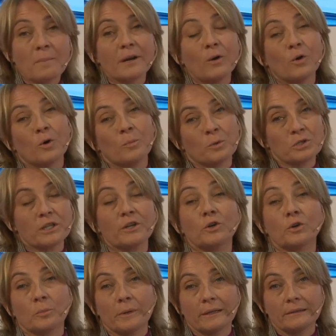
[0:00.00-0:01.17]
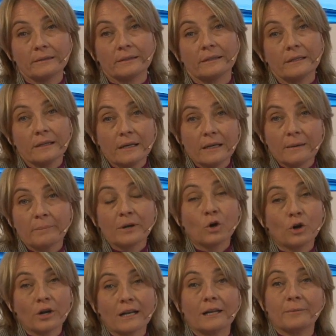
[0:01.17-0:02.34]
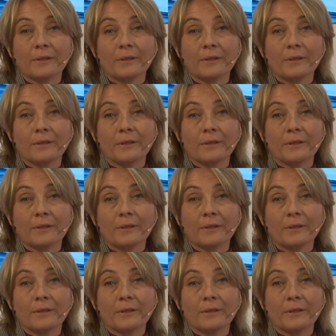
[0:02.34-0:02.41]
para luego posteriormente mejorar